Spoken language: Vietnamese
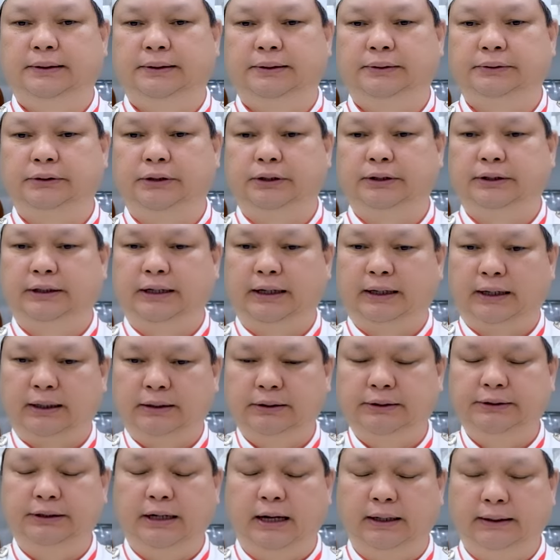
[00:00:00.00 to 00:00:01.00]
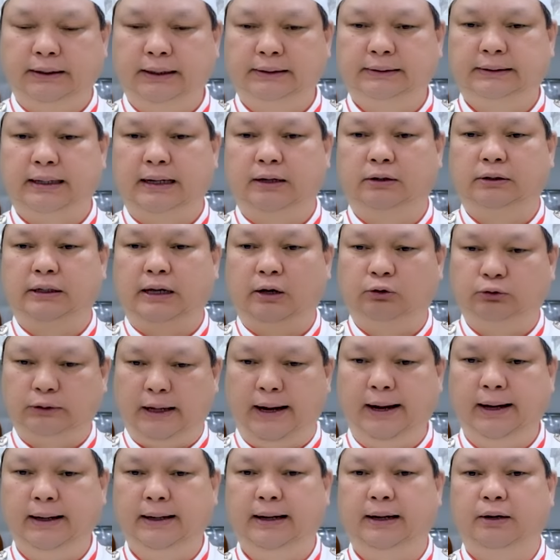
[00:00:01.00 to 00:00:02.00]
rồi thầy hướng dẫn cách thao thao
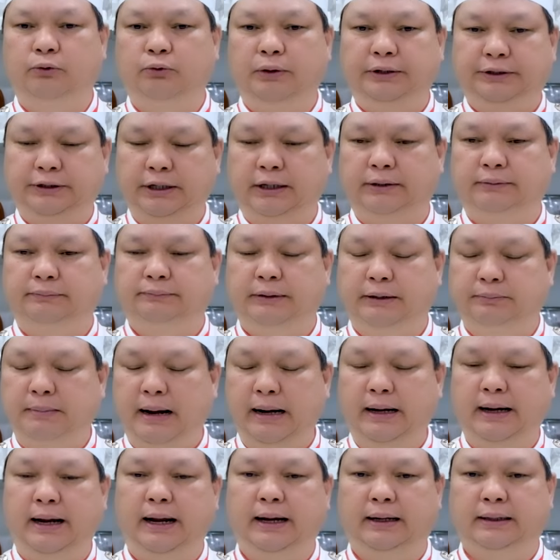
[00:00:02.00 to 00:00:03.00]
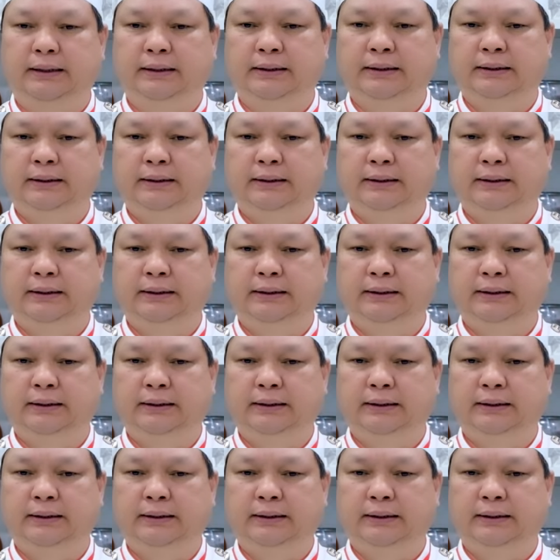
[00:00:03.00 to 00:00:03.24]
tác ha, quy trình mà bán hàng